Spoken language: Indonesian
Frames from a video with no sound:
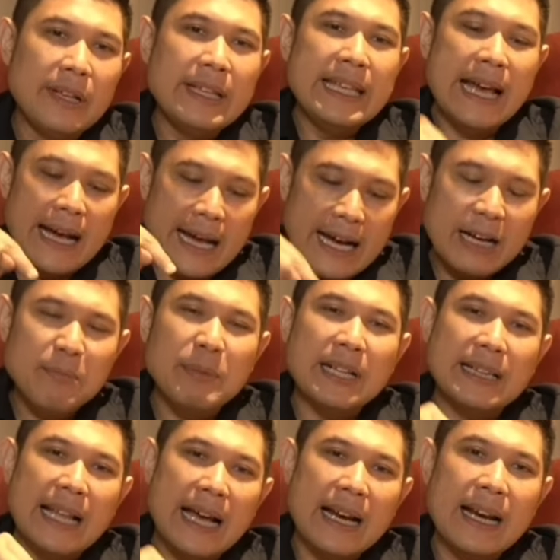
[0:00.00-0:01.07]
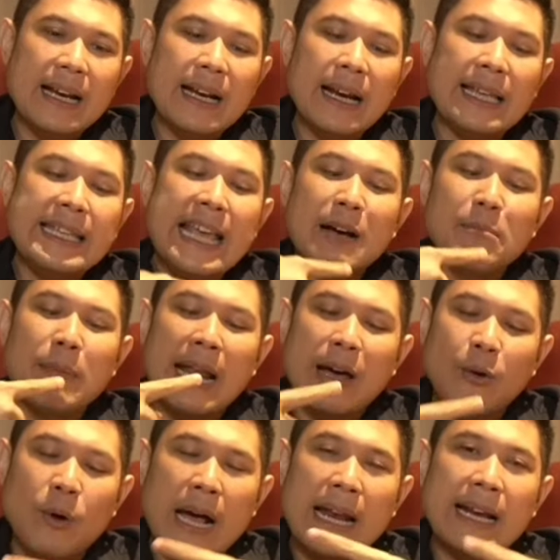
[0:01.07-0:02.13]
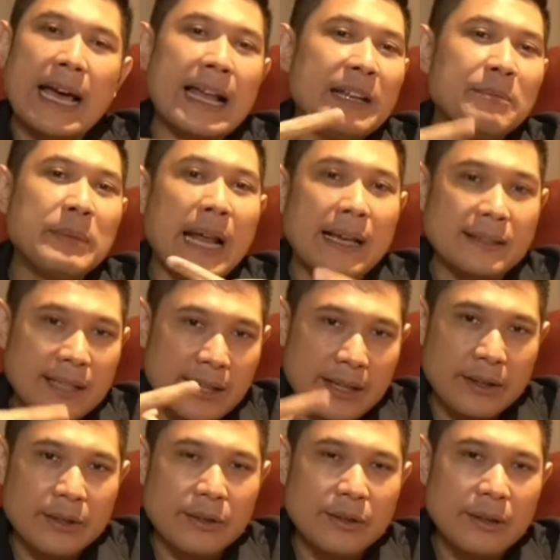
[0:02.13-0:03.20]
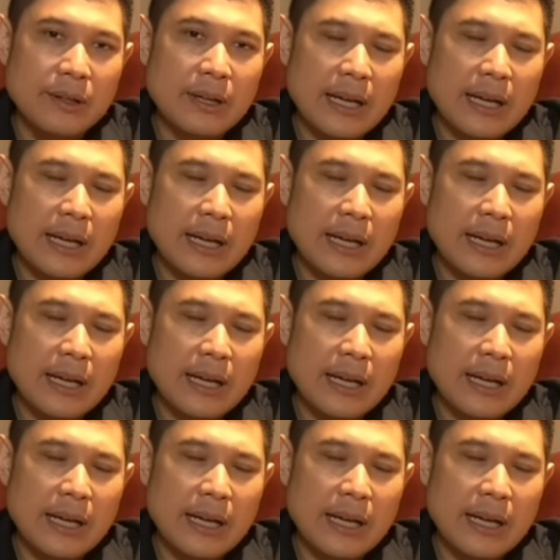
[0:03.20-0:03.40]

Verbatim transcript: Yang akan bertahan adalah yang melakukan kalibrasi gitu.